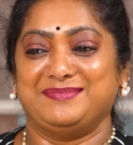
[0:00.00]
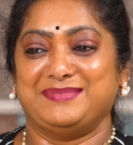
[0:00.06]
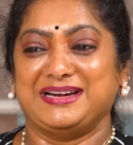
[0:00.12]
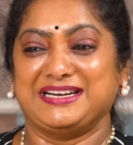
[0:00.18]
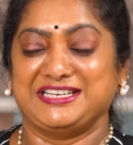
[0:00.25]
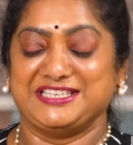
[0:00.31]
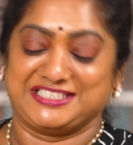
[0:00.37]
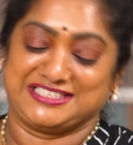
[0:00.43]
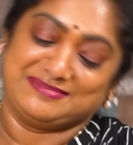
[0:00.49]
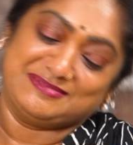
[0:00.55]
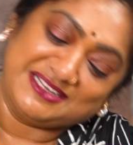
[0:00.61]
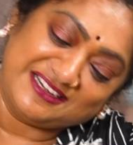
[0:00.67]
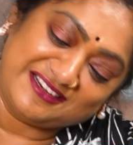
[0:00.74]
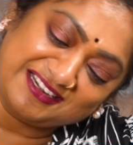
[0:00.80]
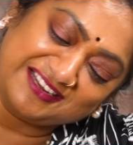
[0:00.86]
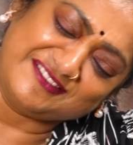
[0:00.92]
మనకి ఇష్టం
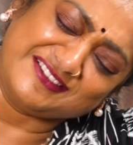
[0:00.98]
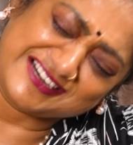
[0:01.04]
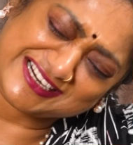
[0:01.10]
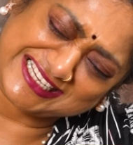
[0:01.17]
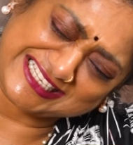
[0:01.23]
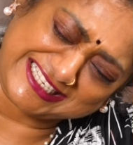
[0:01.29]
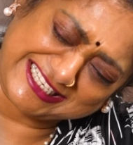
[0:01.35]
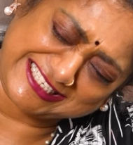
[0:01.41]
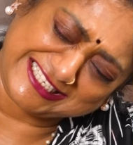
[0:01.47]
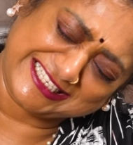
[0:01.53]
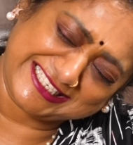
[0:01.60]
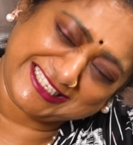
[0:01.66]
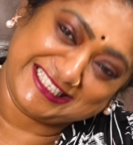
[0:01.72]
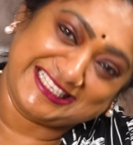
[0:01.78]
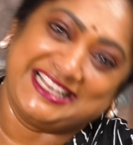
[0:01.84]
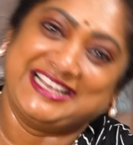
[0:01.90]
లేని వాళ్ళు కస కస
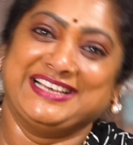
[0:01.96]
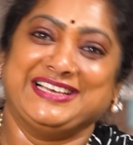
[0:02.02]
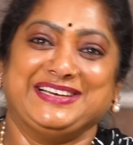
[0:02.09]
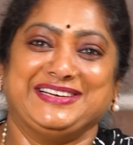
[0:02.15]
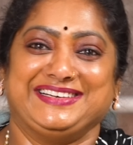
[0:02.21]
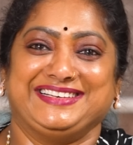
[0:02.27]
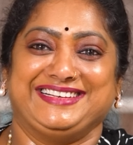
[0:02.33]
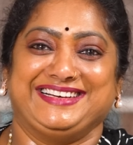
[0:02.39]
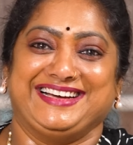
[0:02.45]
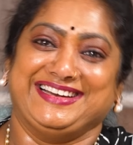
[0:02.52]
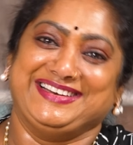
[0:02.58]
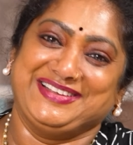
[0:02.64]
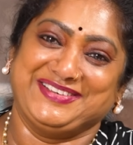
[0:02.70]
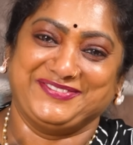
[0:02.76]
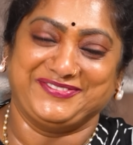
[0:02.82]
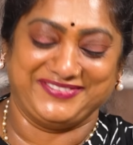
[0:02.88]
కస కస
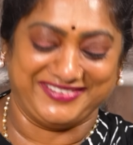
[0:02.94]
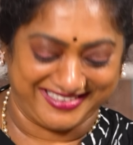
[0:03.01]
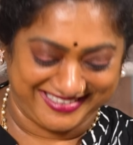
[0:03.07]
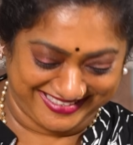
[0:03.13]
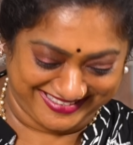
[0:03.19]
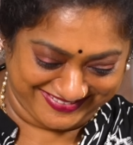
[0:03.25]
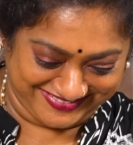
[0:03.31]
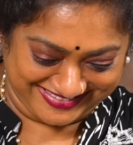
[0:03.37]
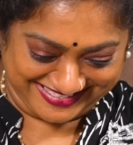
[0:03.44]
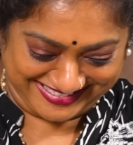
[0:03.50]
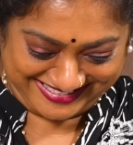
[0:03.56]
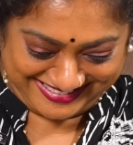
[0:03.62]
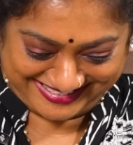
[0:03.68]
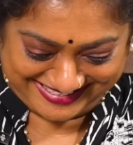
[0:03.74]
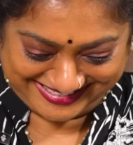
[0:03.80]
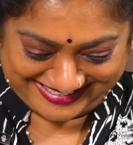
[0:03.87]
అని ఫీల్
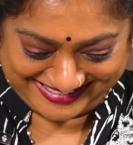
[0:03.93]
అవ్వండి